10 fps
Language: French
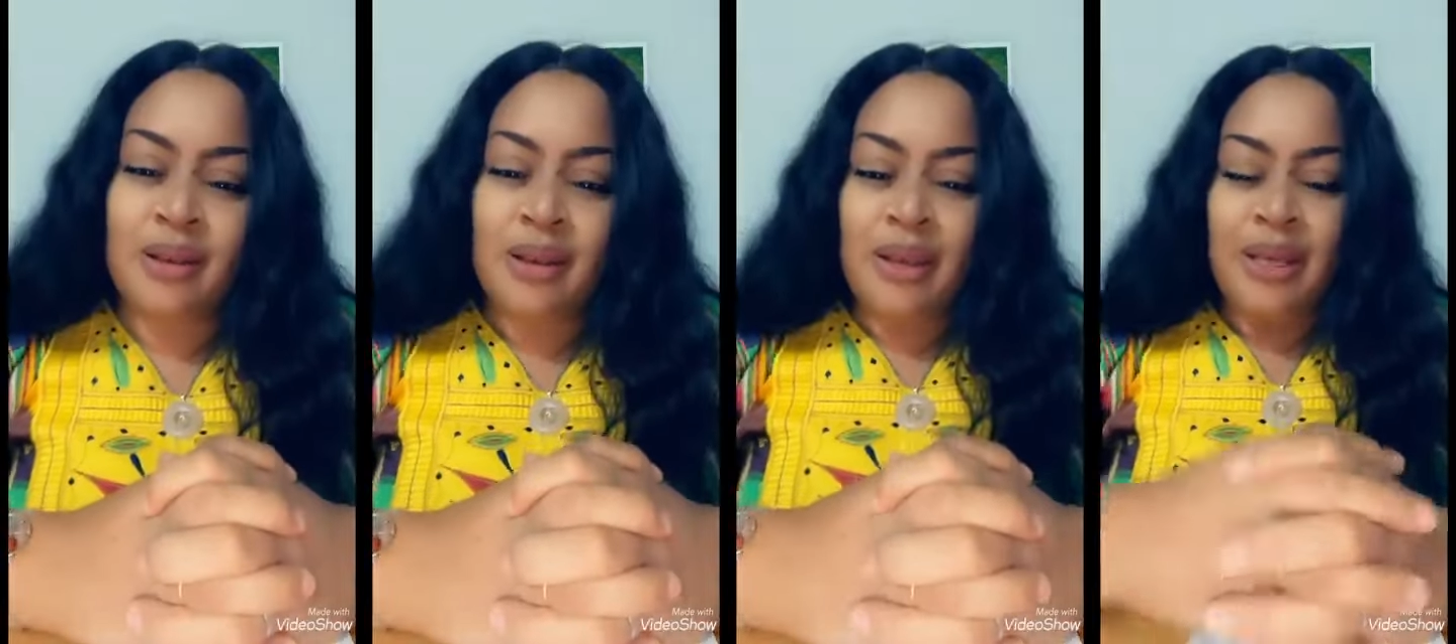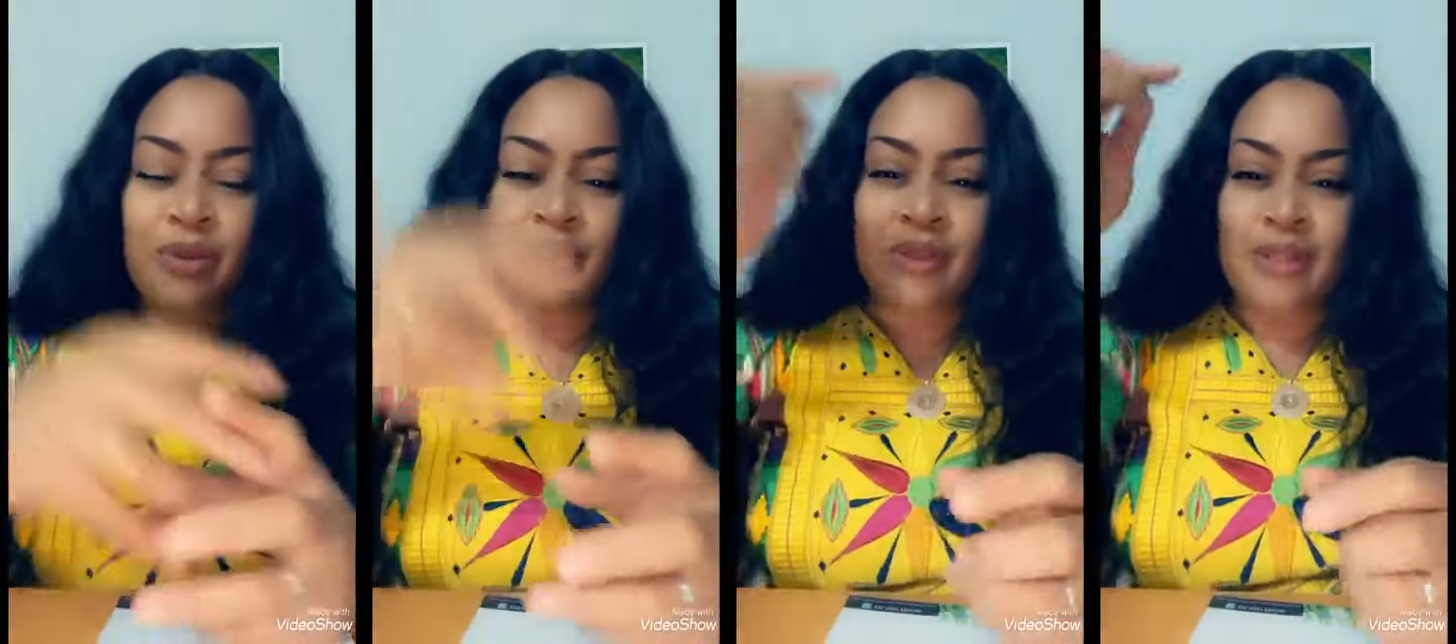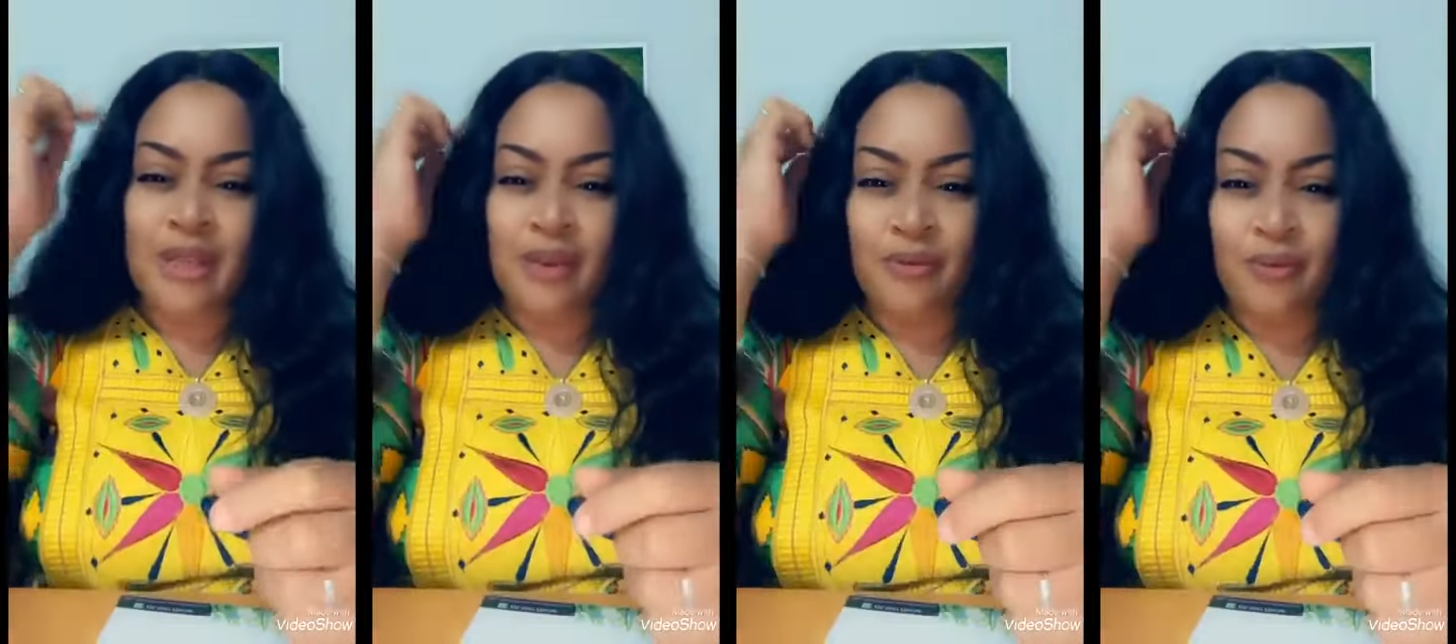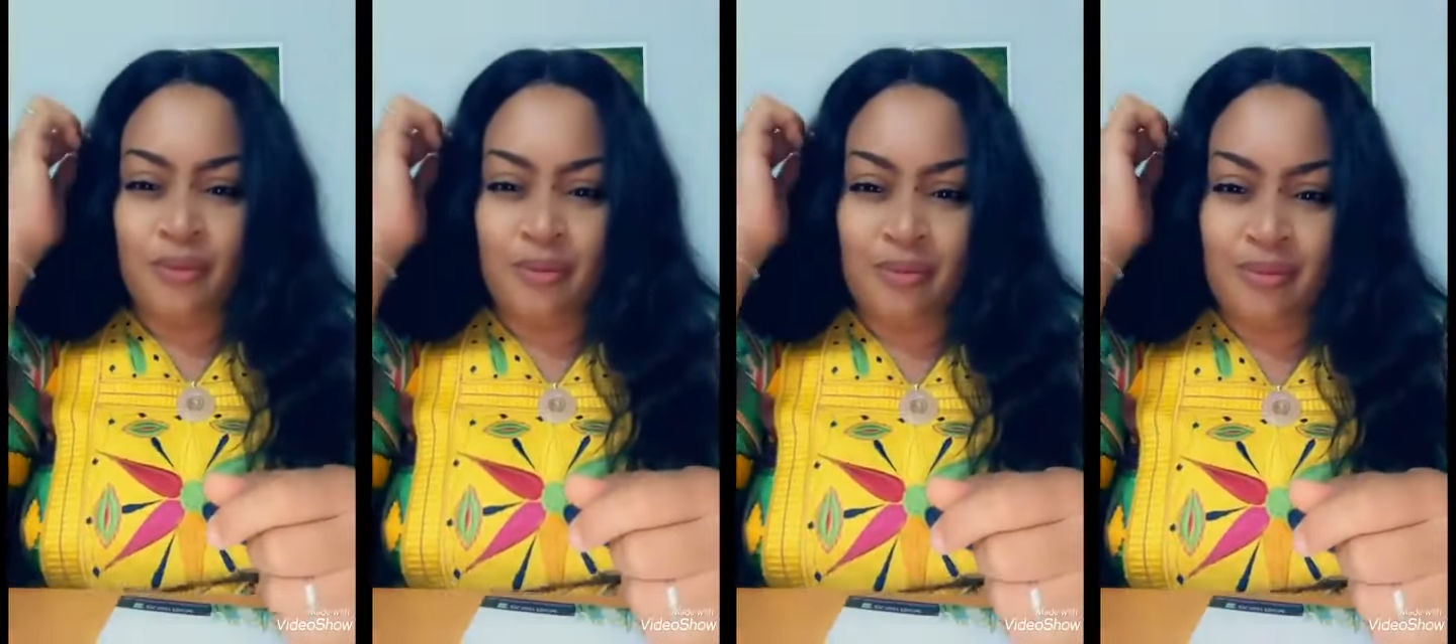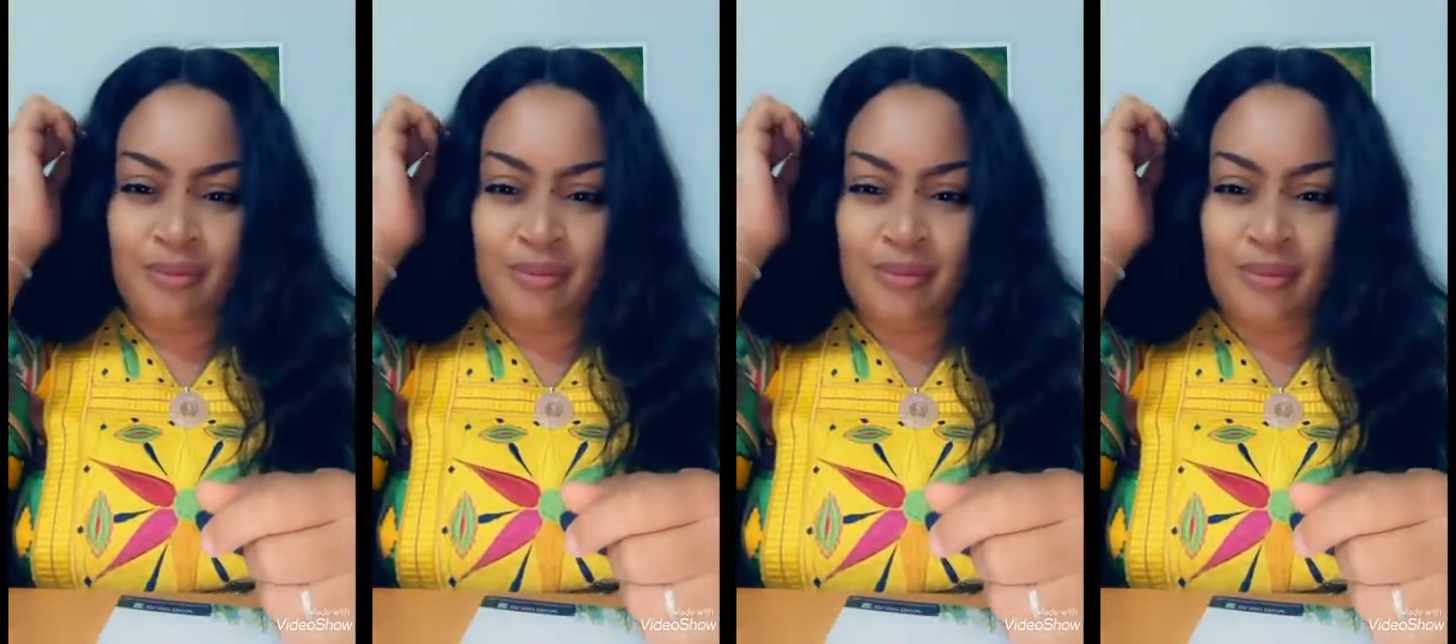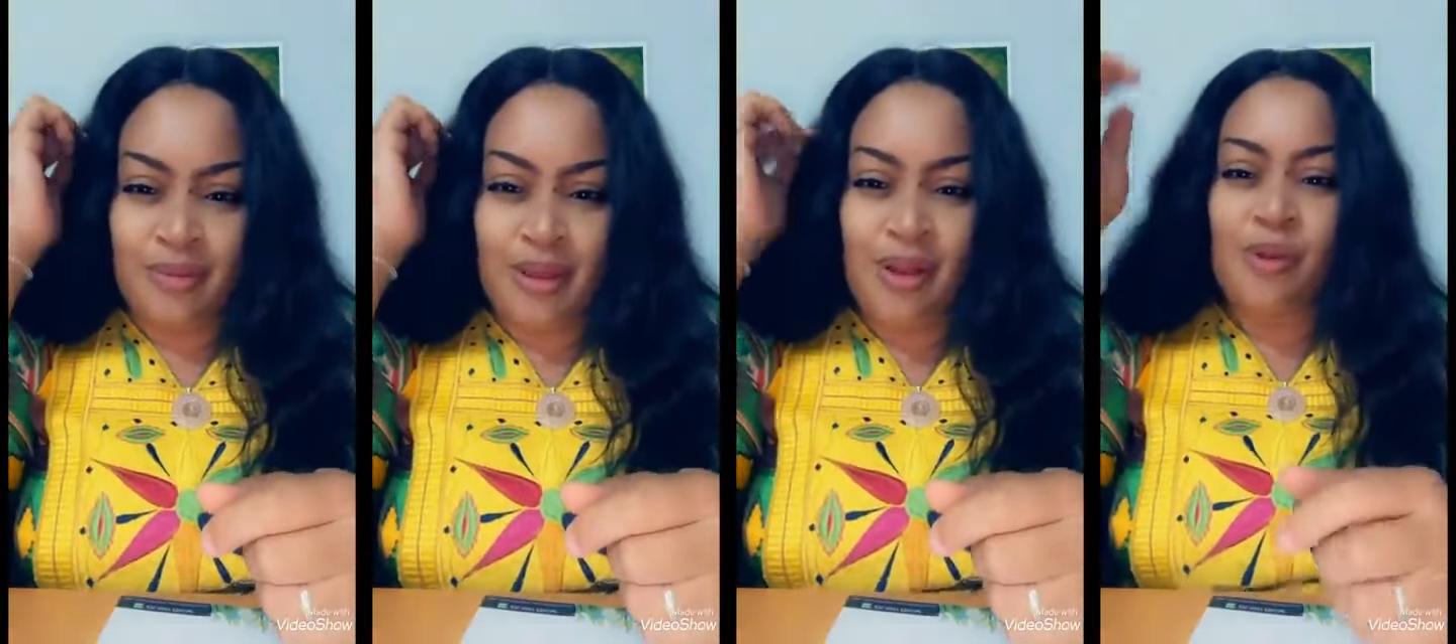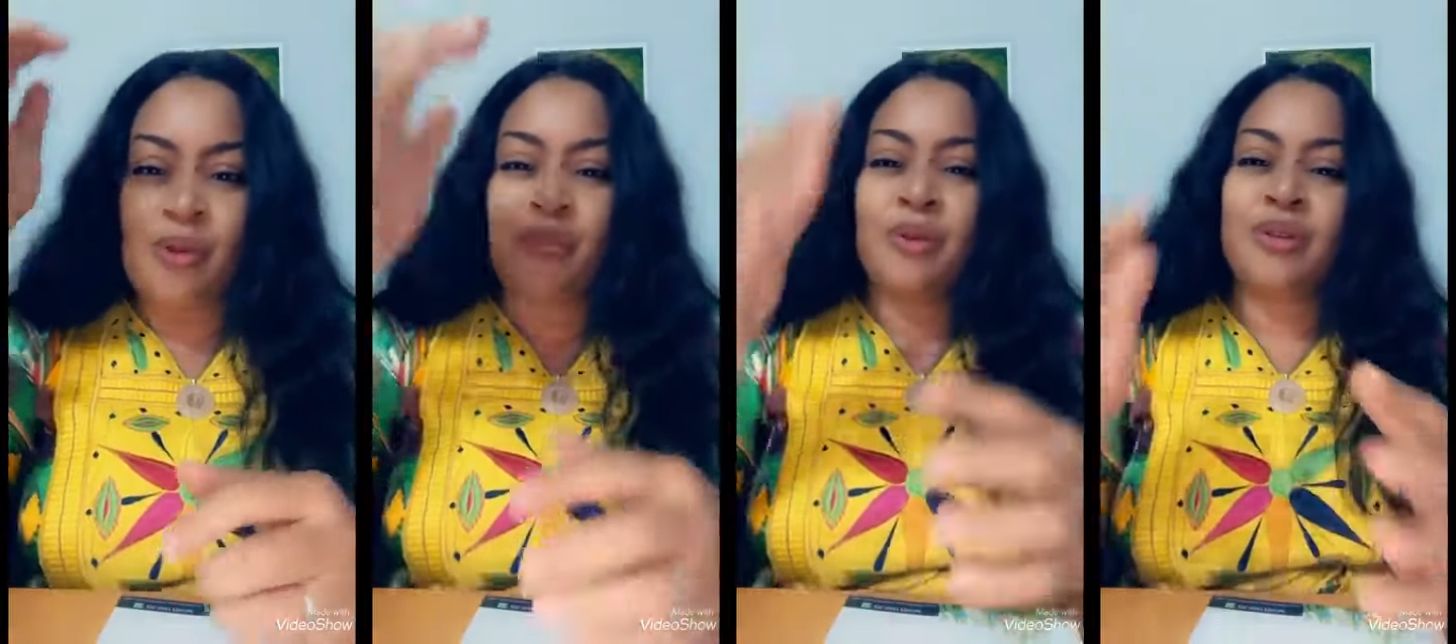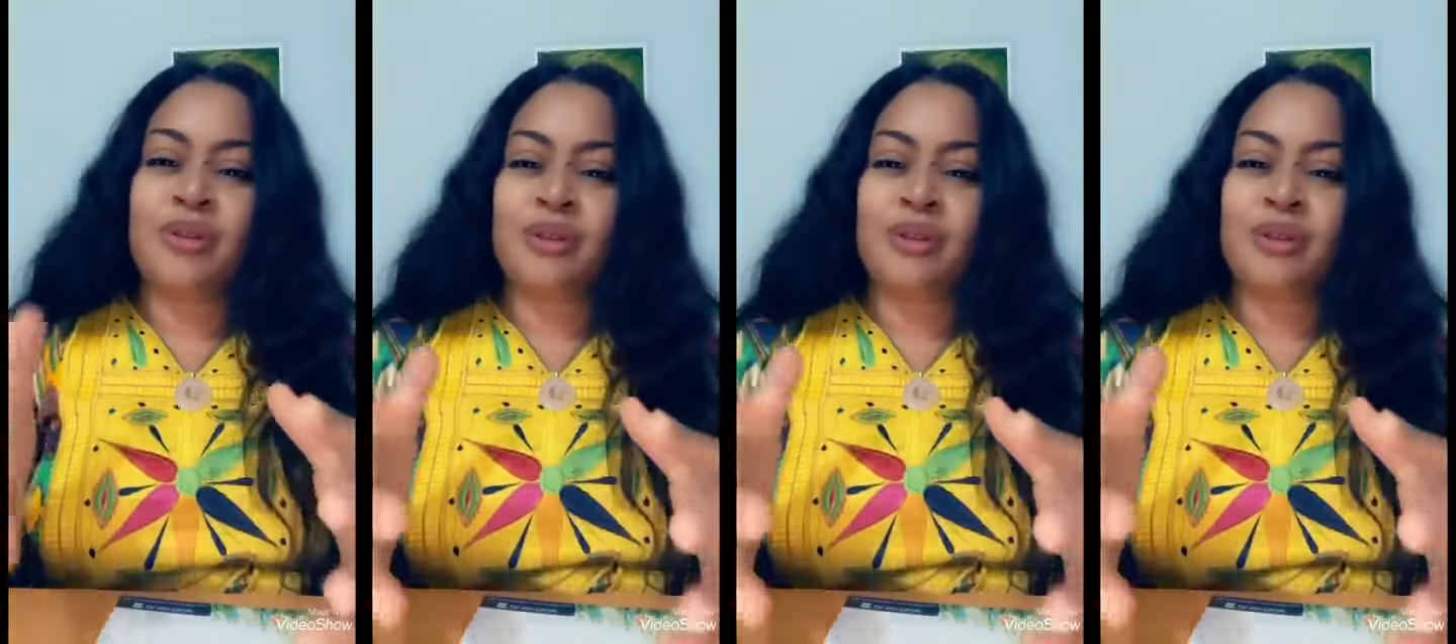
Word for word: Et ton cerveau commande